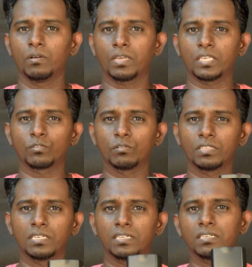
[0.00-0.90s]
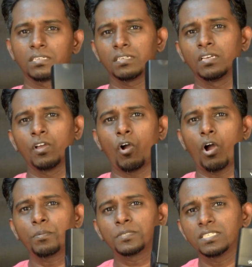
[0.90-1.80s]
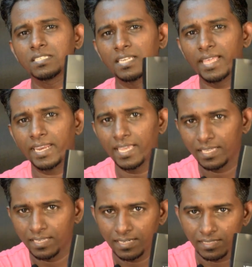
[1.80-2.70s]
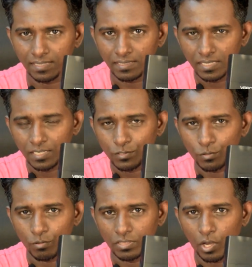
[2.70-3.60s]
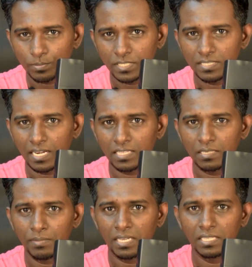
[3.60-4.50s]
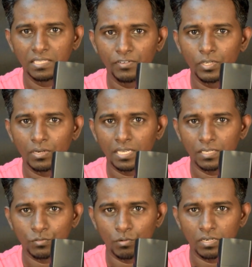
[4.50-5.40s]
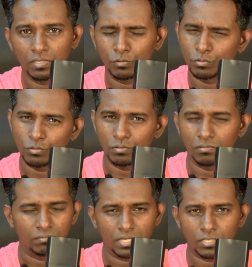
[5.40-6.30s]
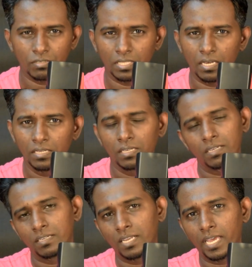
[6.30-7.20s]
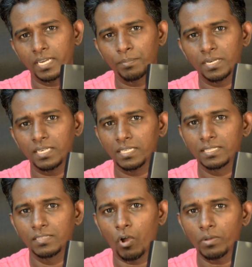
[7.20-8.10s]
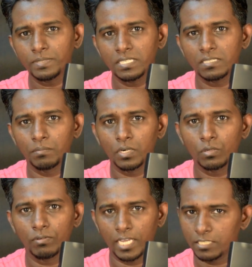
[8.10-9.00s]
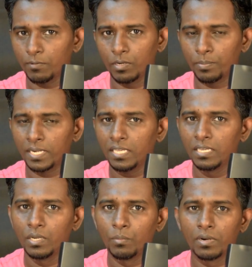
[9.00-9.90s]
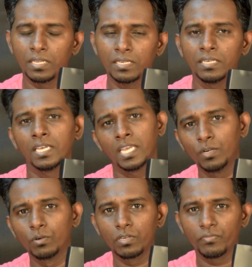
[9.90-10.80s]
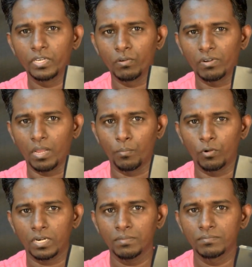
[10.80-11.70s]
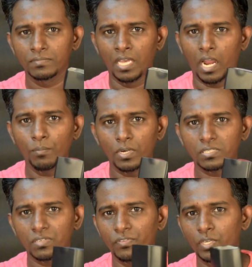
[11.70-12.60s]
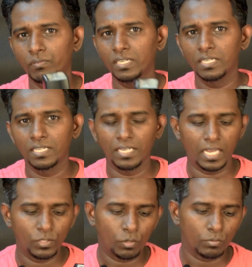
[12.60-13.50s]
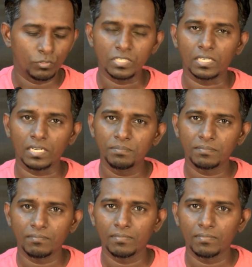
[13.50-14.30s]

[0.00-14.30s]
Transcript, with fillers: ஓகே ஸோ இதில் ஆப்ஷன்ஸ் நிறையா இருக்குது ஸோ இந்த ஆப்ஷன்ஸ் எல்லாத்தையுமே இந்த வீடியோவில் சொல்கிறது கொஞ்சம் கஷ்டம்தான் நான் என்ன பண்ணுறேன் இந்த ஆப்ஷன்ஸை மட்டும் எக்ஸ்ப்ளோர் பண்ணி உங்களுக்கு இன்னொரு வீடியோவாக நான் போடுறேன் அன்பாக்சிங் வீடியோவை நான் இதோட முடிச்சுக்கிறேன்